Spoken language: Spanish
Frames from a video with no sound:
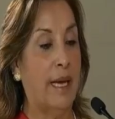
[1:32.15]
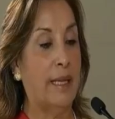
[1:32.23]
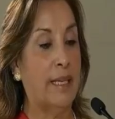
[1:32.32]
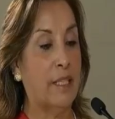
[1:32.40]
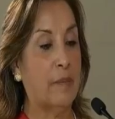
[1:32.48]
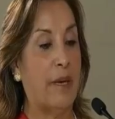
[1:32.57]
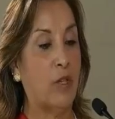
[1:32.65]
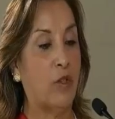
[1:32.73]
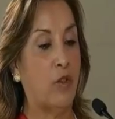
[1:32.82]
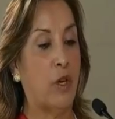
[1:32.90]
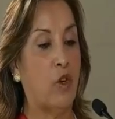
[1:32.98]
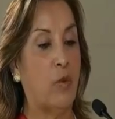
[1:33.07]
en el
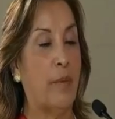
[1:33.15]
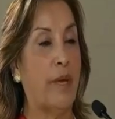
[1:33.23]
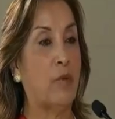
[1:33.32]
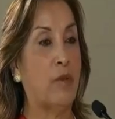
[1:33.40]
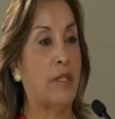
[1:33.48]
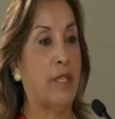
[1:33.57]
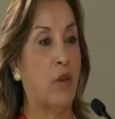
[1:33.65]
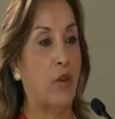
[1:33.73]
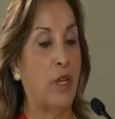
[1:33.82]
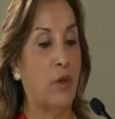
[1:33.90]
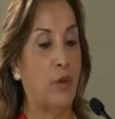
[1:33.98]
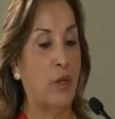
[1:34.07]
despacho de Comercio
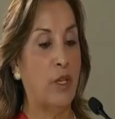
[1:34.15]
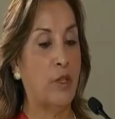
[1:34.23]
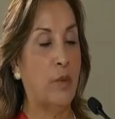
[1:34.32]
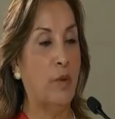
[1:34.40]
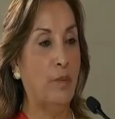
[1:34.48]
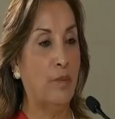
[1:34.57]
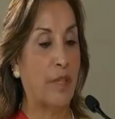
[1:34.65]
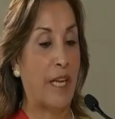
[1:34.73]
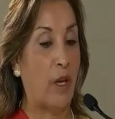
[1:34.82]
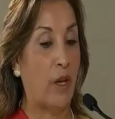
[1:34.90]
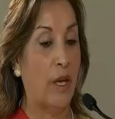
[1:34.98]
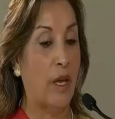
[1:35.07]
Exterior y Turismo
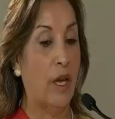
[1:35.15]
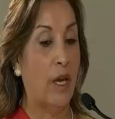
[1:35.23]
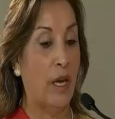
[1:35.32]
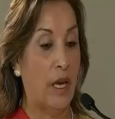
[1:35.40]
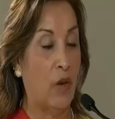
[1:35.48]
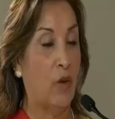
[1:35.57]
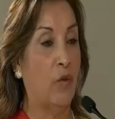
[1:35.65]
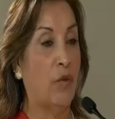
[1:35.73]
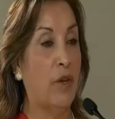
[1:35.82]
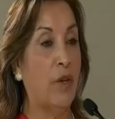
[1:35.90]
que le